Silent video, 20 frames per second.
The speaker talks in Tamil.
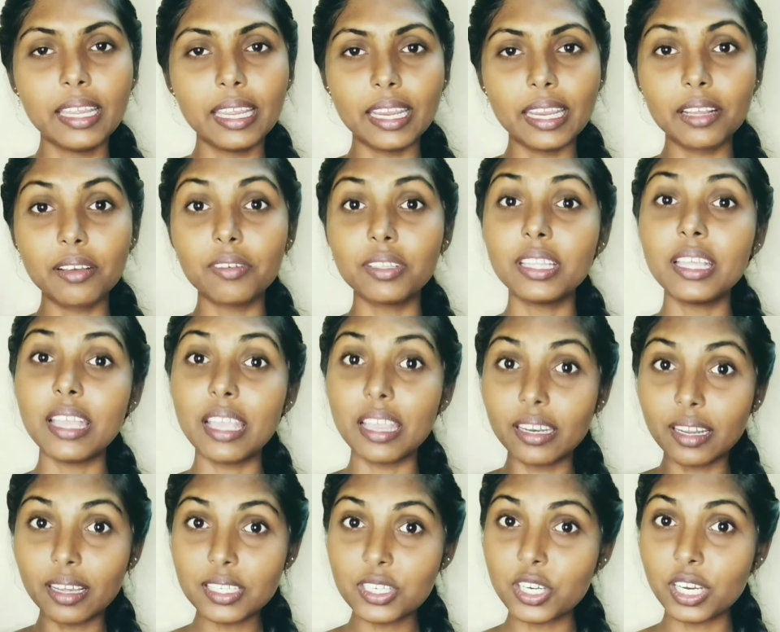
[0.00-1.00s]
எனக்கு வந்து
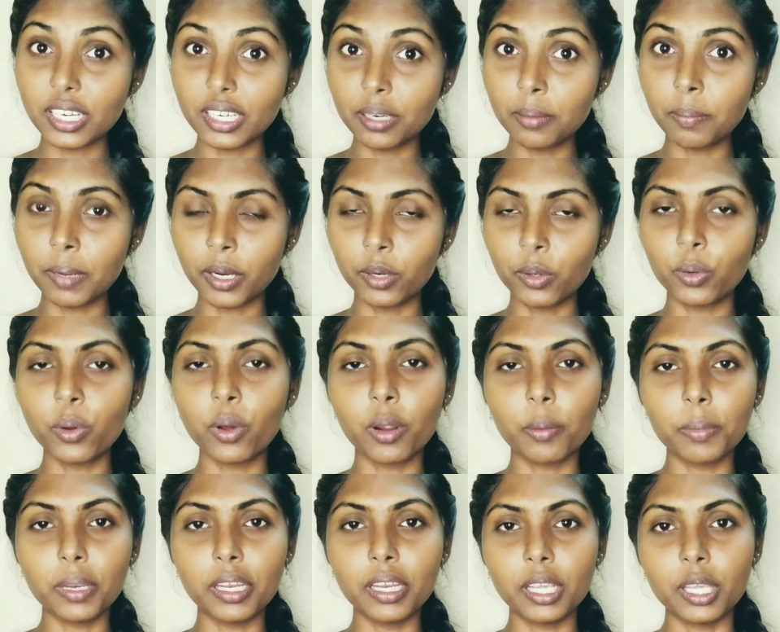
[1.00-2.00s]
ஏன்டா ஸ்ட்ரைட்டன் பண்ணோம்
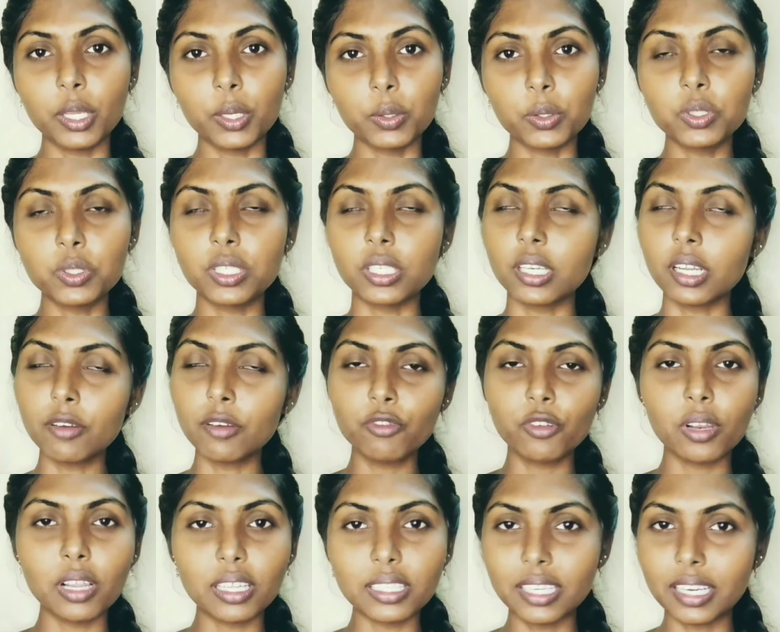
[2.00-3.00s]
அப்படின்னு நீங்கள் யோசிச்சிங்கன்னா
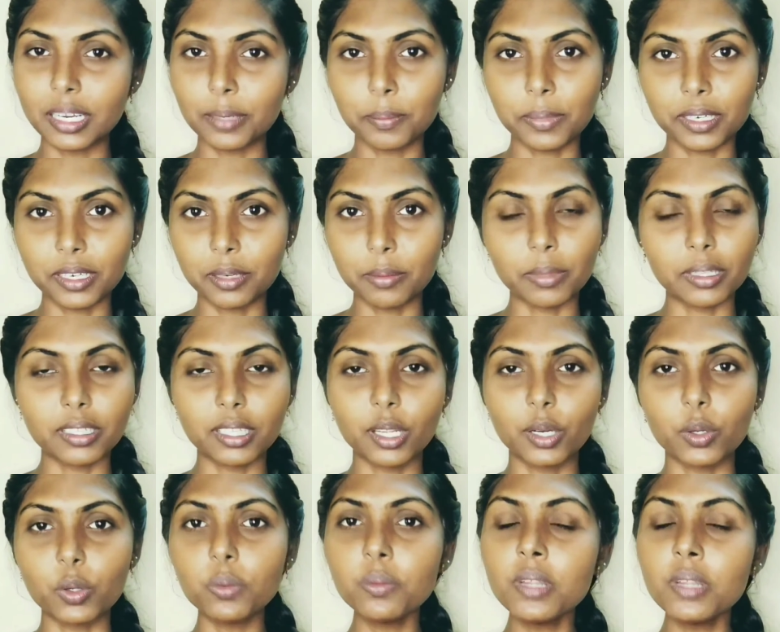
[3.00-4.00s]
ஃபுல்லாக அதை கட் பண்ணுற மாதிரி தான்
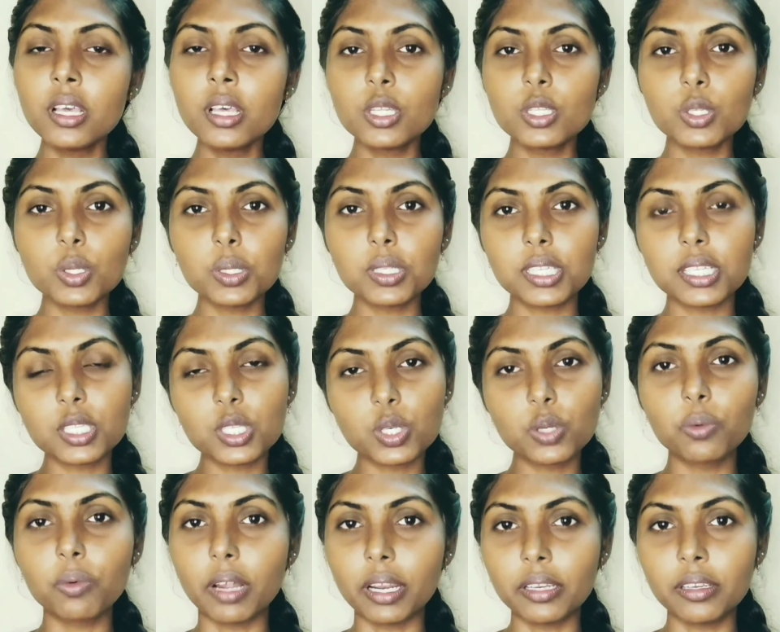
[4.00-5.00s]
இருக்கும் ஸோ சிக்ஸ்
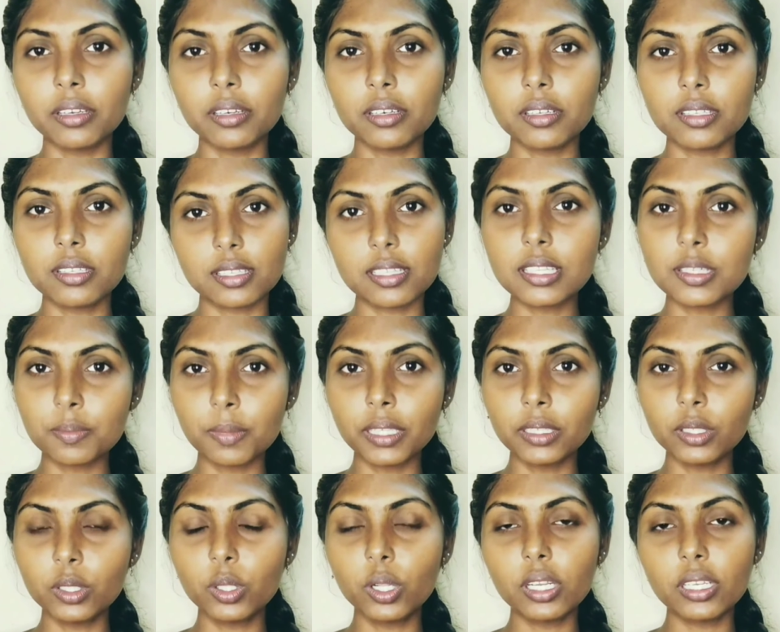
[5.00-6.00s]
டு ஒன் இயர்ஸ் சிக்ஸ்
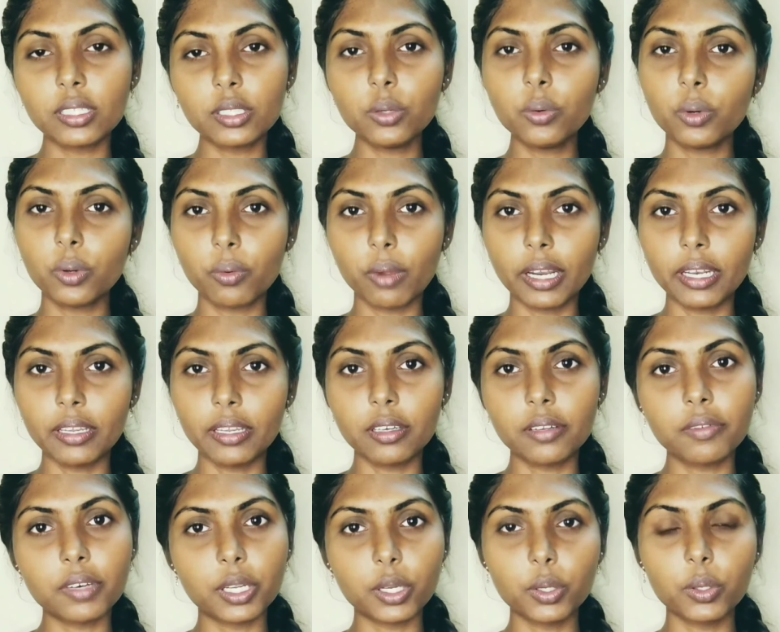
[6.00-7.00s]
மந்த்லேருந்து ஒரு ஒன்
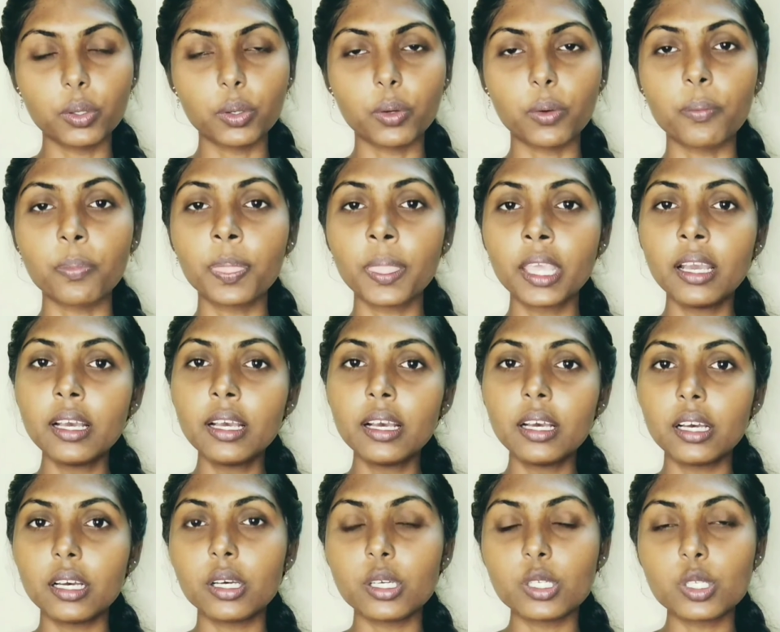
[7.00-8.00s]
இயர் வரையும் இருக்கும்
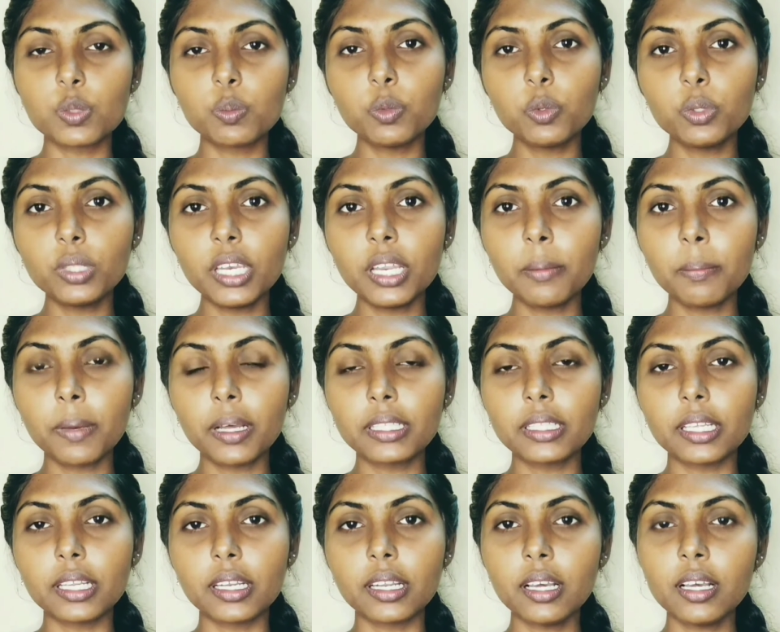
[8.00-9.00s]
ஸ்மூத்னிங்
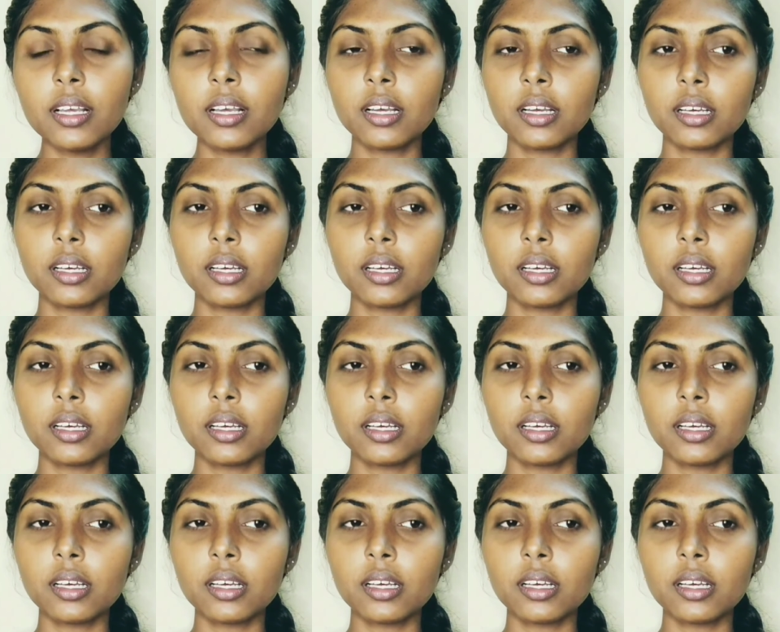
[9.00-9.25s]
பார்த்தீங்கன்னா